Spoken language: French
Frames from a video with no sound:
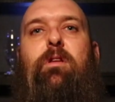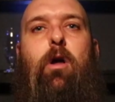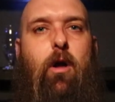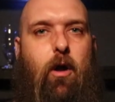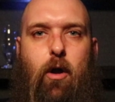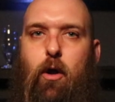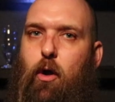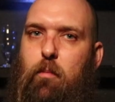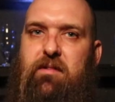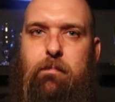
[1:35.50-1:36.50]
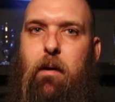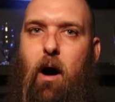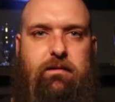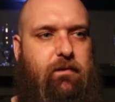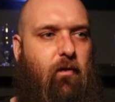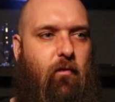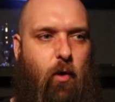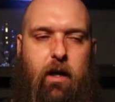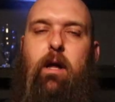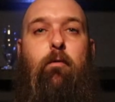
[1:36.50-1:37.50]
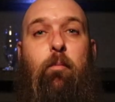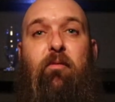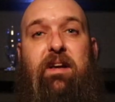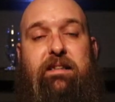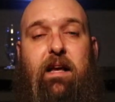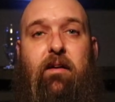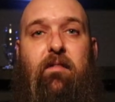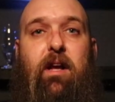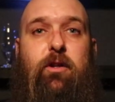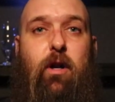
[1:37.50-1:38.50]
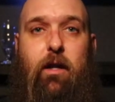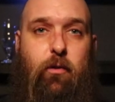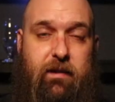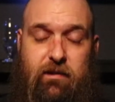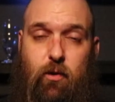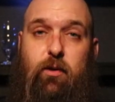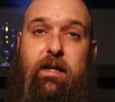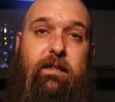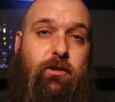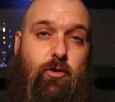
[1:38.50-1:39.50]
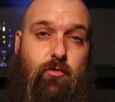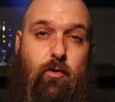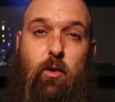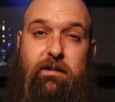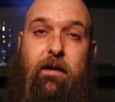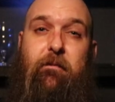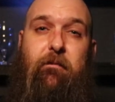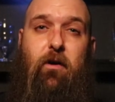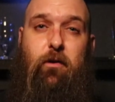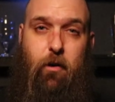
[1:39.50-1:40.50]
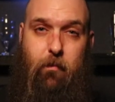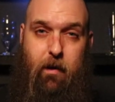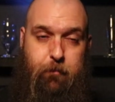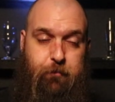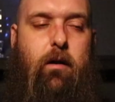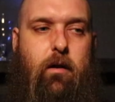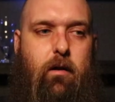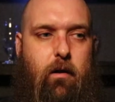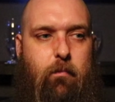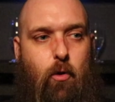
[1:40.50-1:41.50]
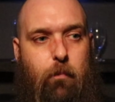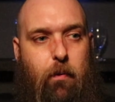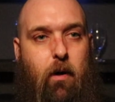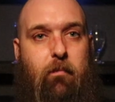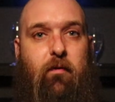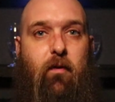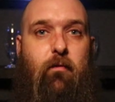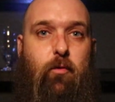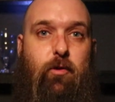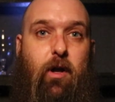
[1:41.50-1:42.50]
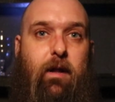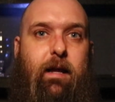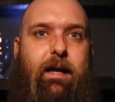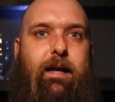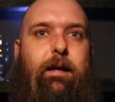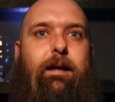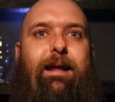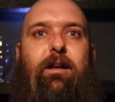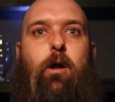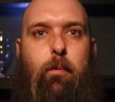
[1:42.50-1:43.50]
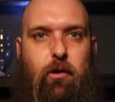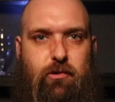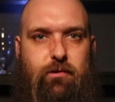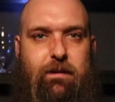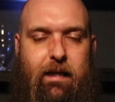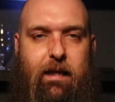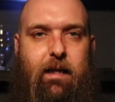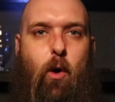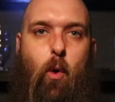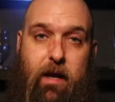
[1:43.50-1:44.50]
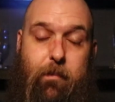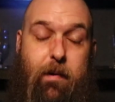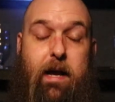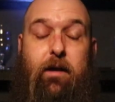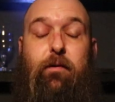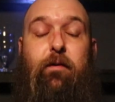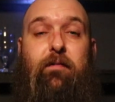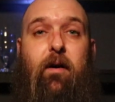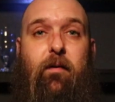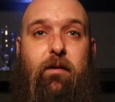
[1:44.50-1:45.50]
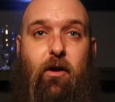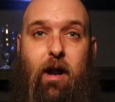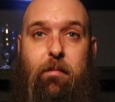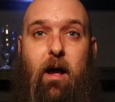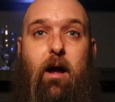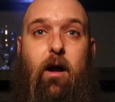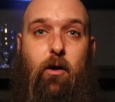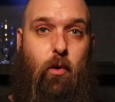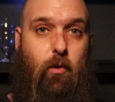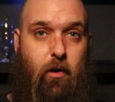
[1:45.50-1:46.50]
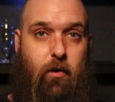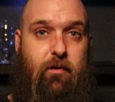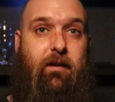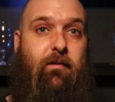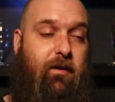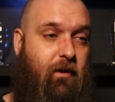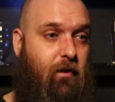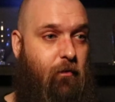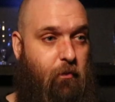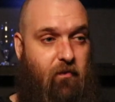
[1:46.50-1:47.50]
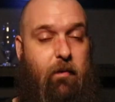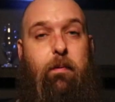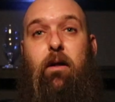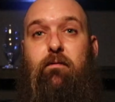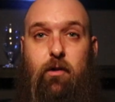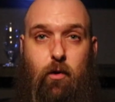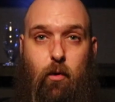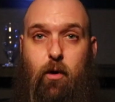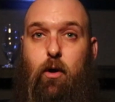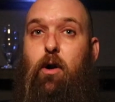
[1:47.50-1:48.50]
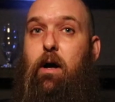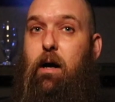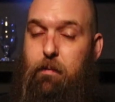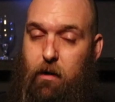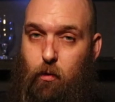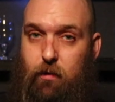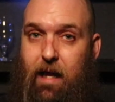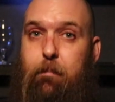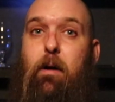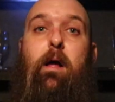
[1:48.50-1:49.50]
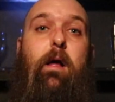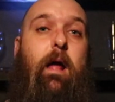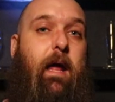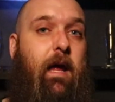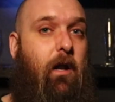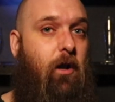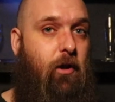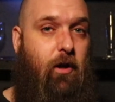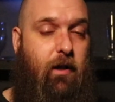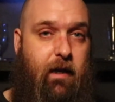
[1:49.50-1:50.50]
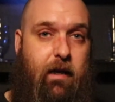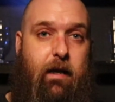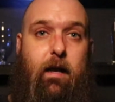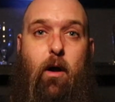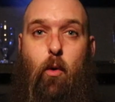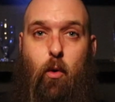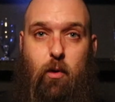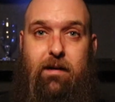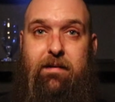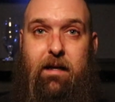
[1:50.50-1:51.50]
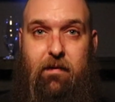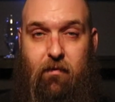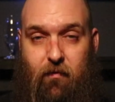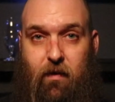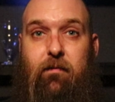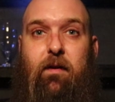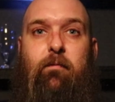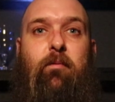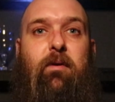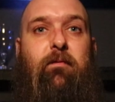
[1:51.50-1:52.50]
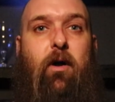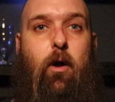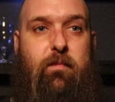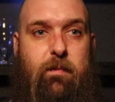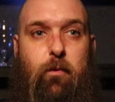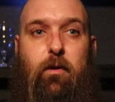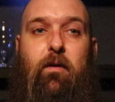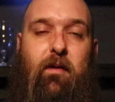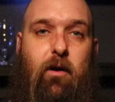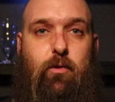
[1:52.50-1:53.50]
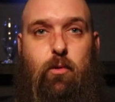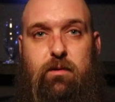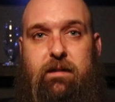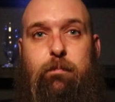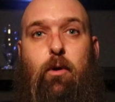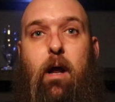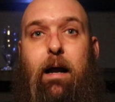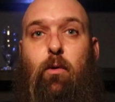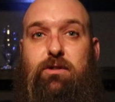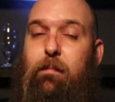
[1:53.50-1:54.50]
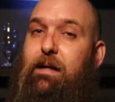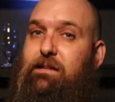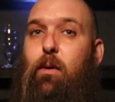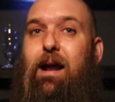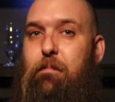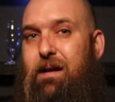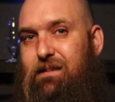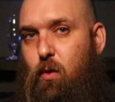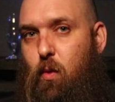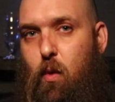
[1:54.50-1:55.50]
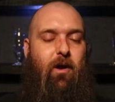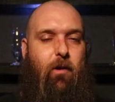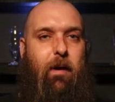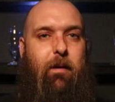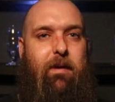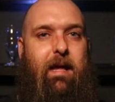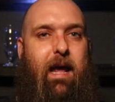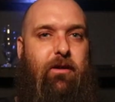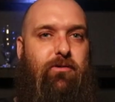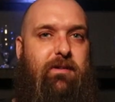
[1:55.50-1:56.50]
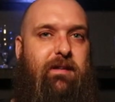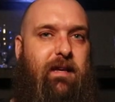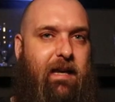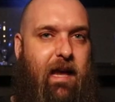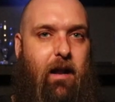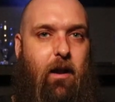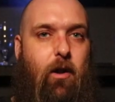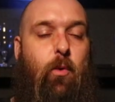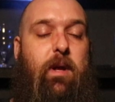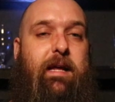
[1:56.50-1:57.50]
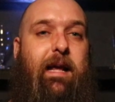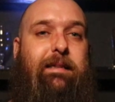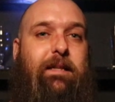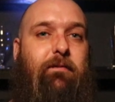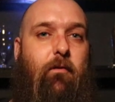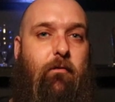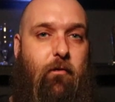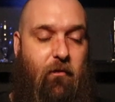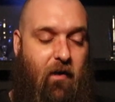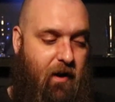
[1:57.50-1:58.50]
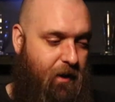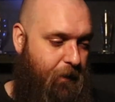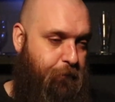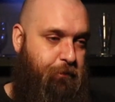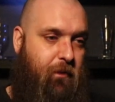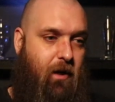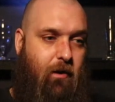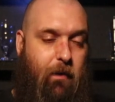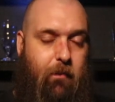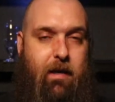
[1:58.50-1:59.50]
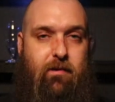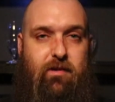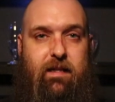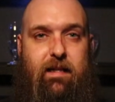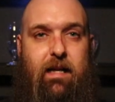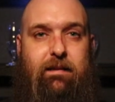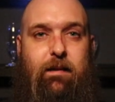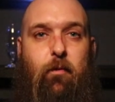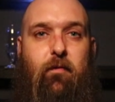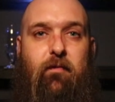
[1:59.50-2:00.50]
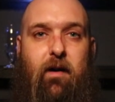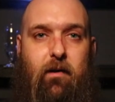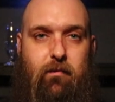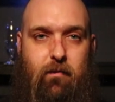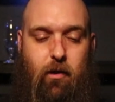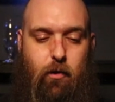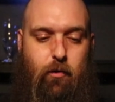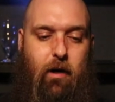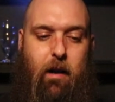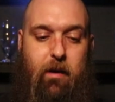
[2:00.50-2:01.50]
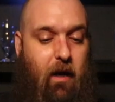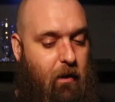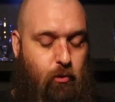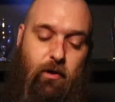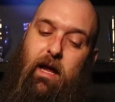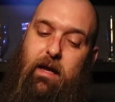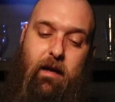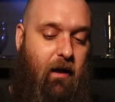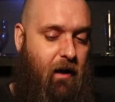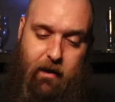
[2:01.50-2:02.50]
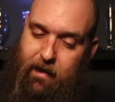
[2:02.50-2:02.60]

euh, un petit bar si vous voulez. Vous pouvez y servir de la nourriture, qu'est-ce que je vous conseille fortement. Le brew pub va vous donner l'opportunité au Québec de vendre de la bière en growler. Ça veut dire que vous pouvez prendre votre growler, le remplir au tap et le donner au client qui va venir. Fait vous pouvez faire un petit peu de vente aussi pour la consommation à la maison. Le permis industriel, lui, qu'est-ce qu'il va vous faire? Le permis industriel, c'est pour vendre de la bière en bouteille en